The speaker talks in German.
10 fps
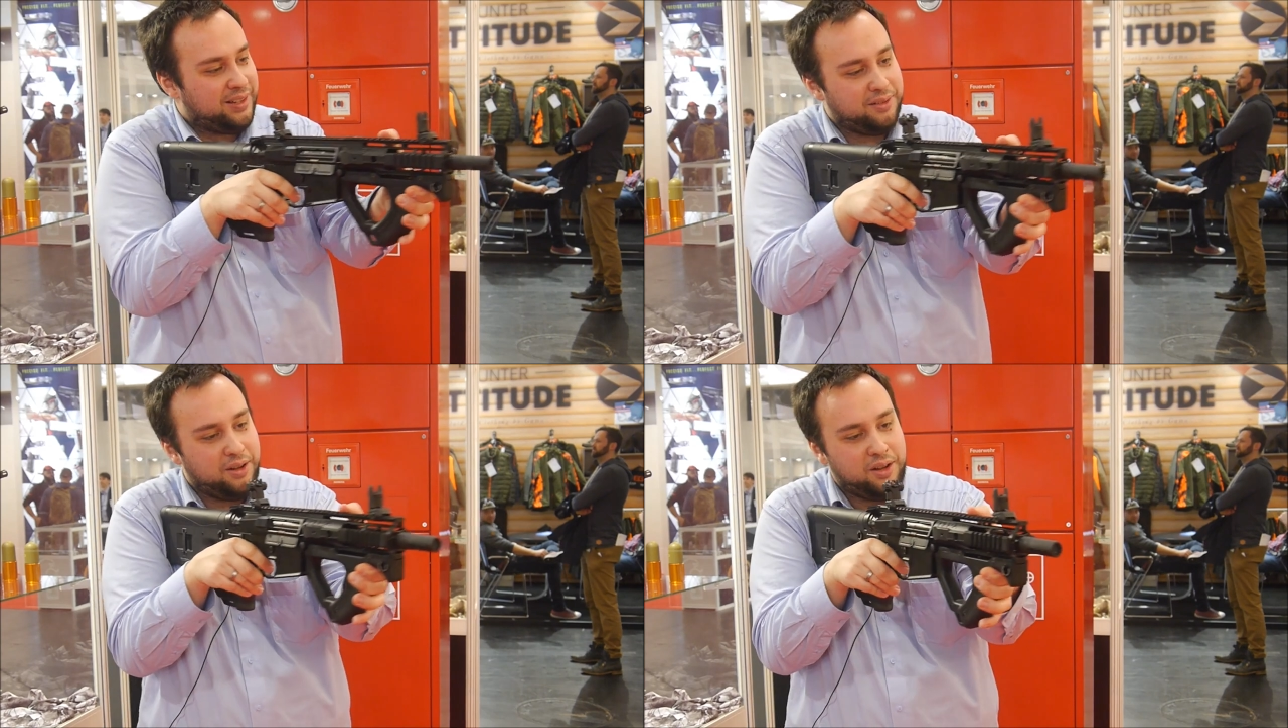
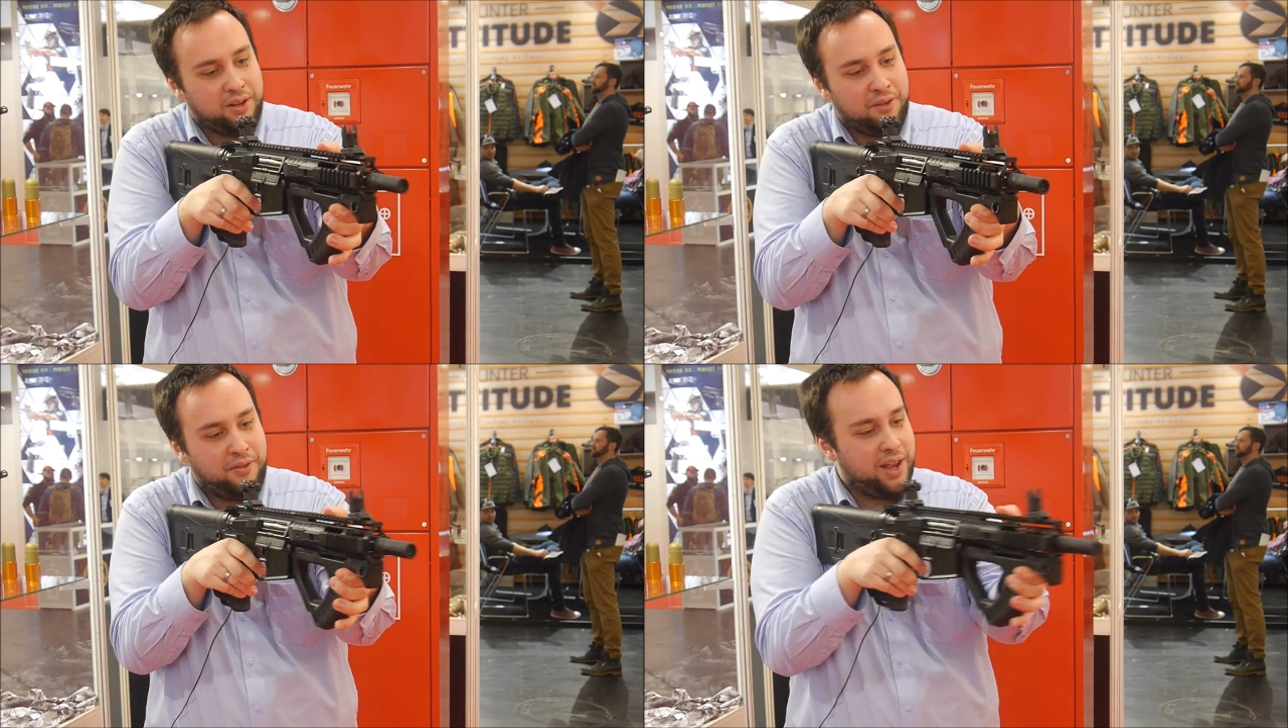das
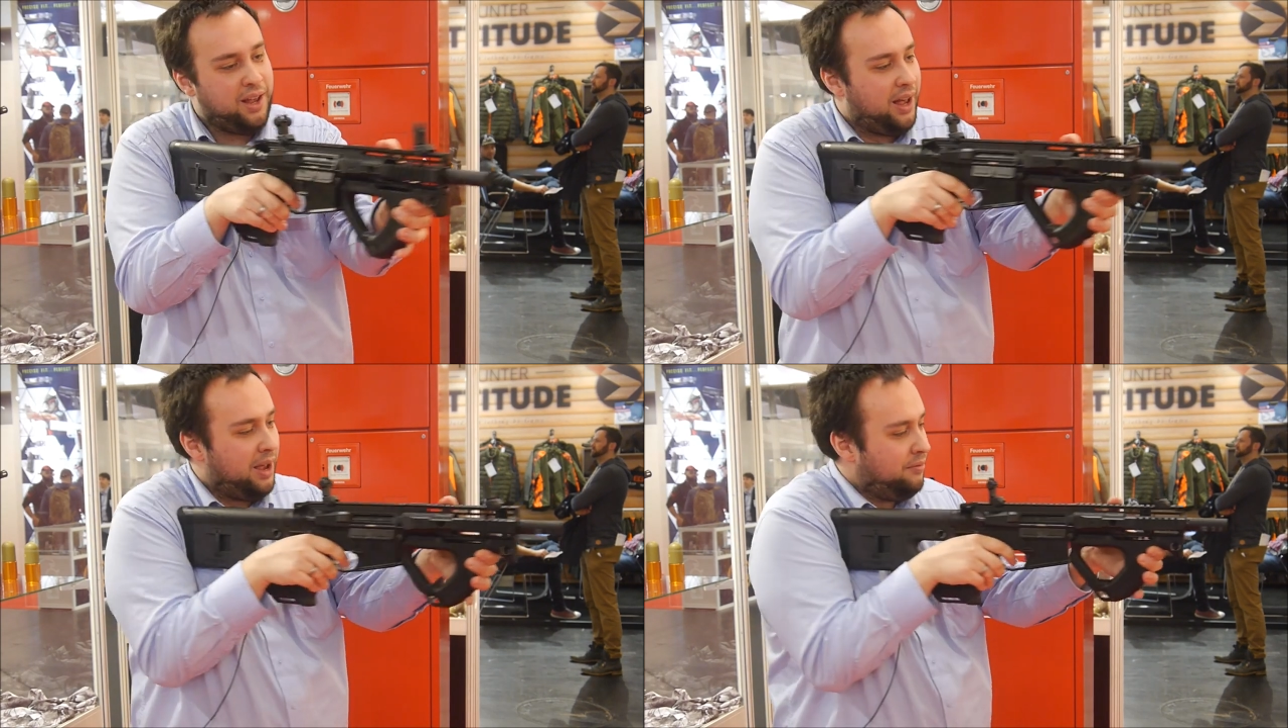
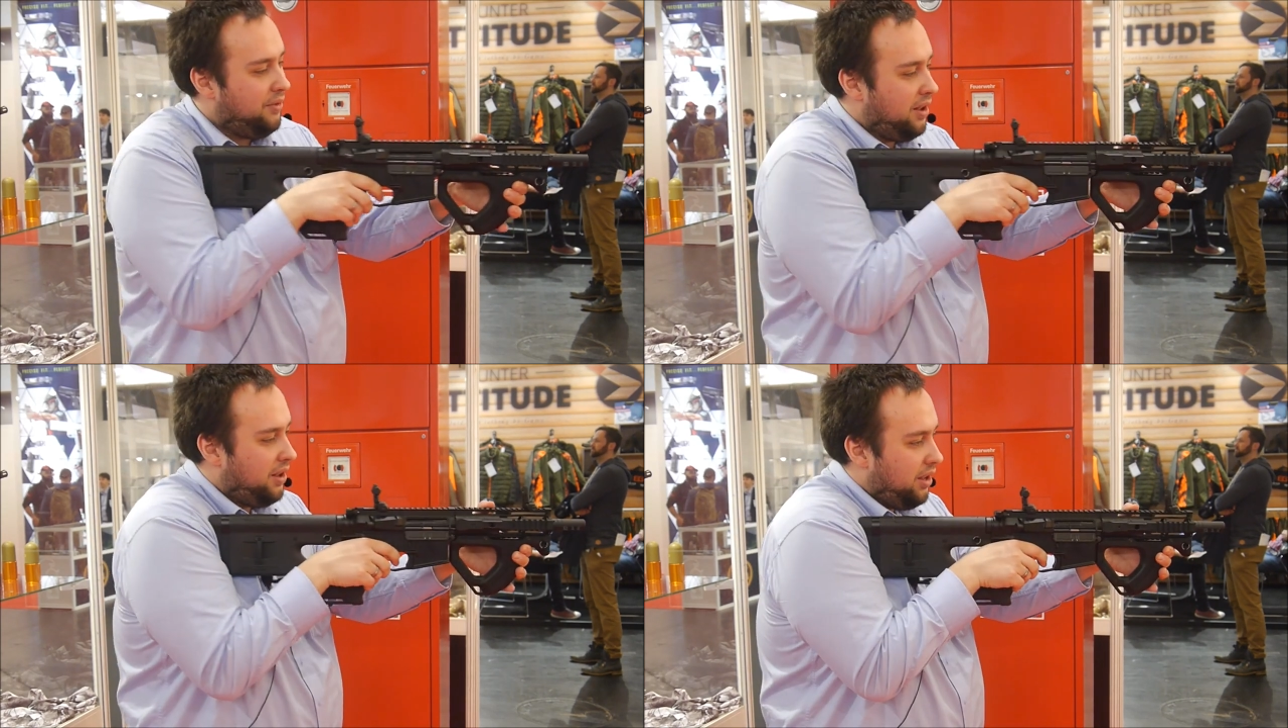Gewehr
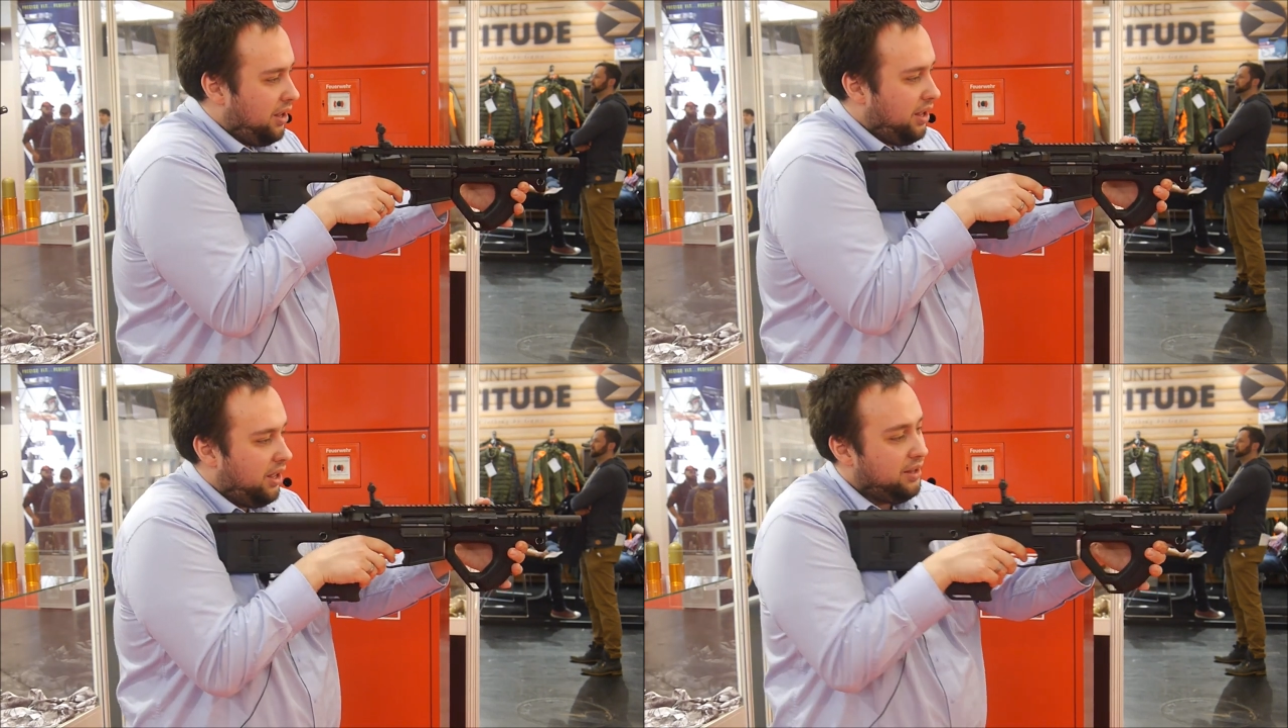einfach
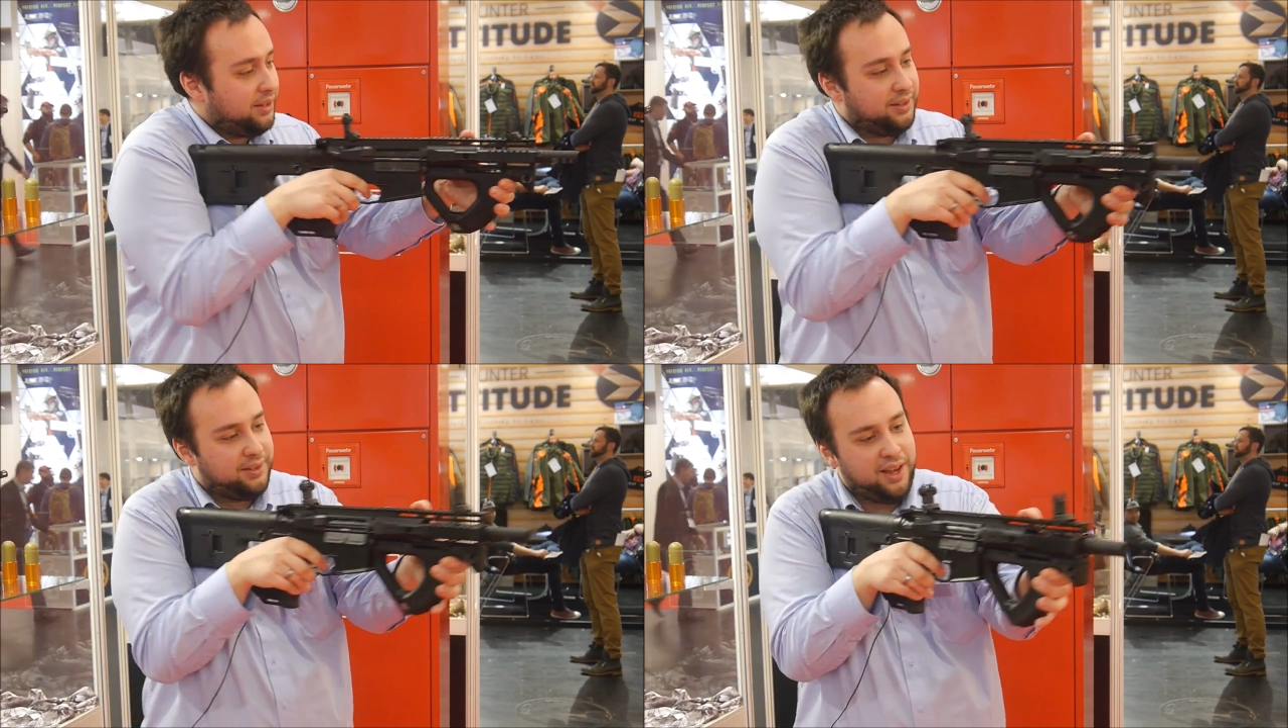
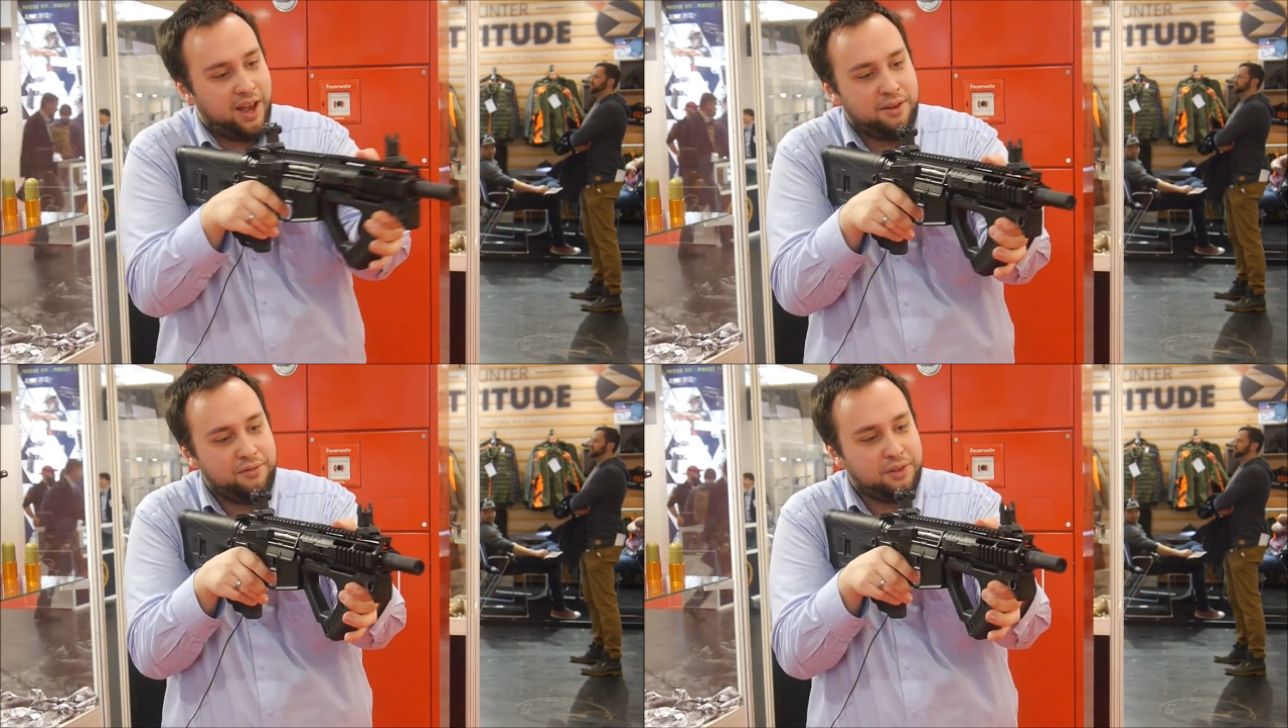
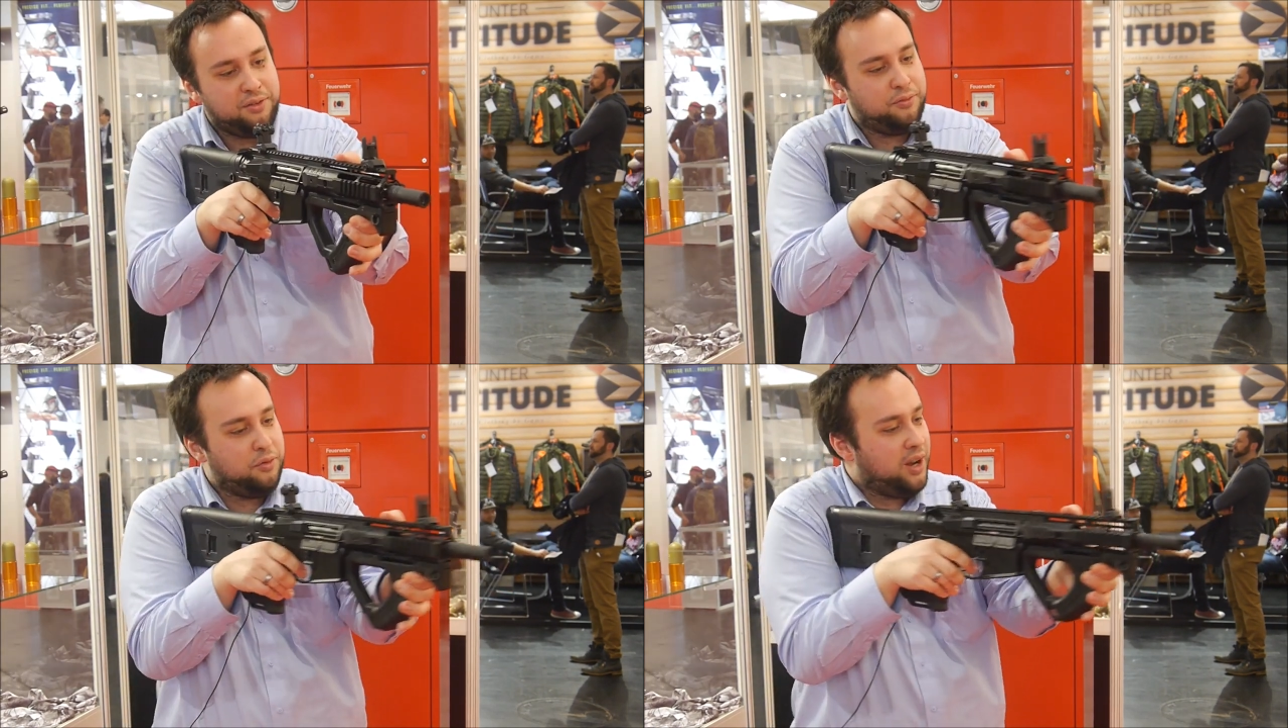sehr einfach
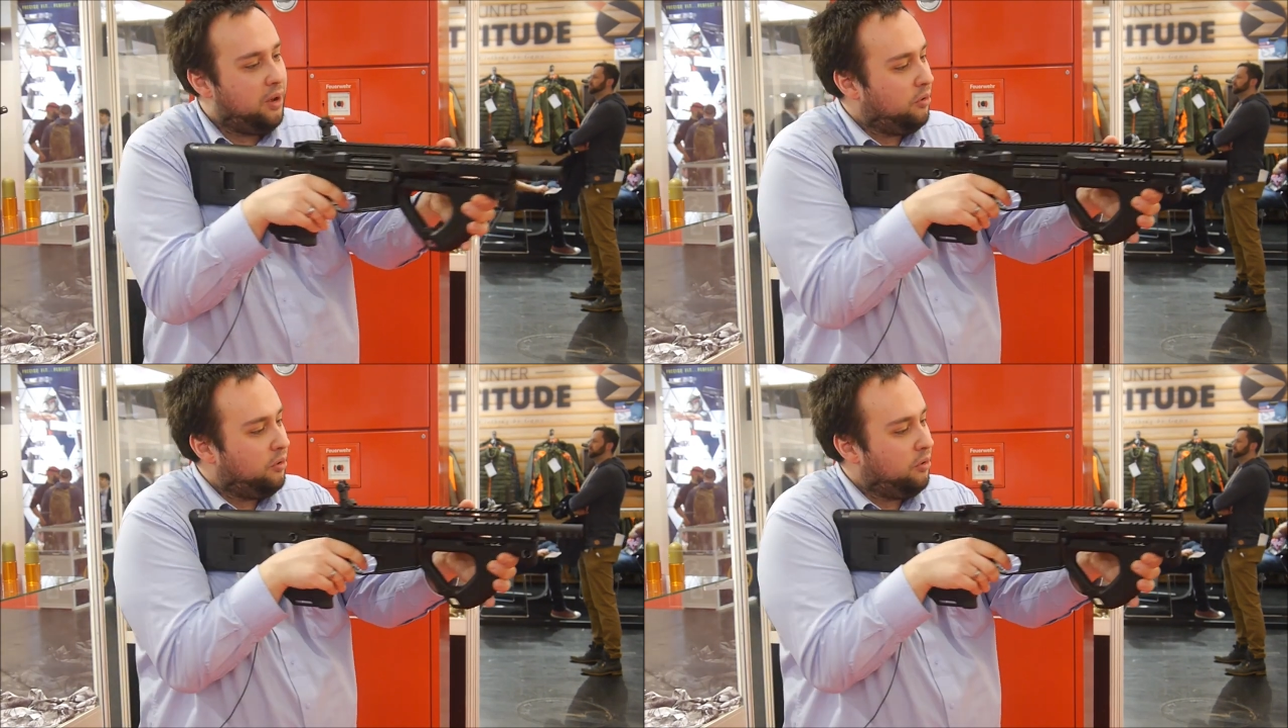zu führen,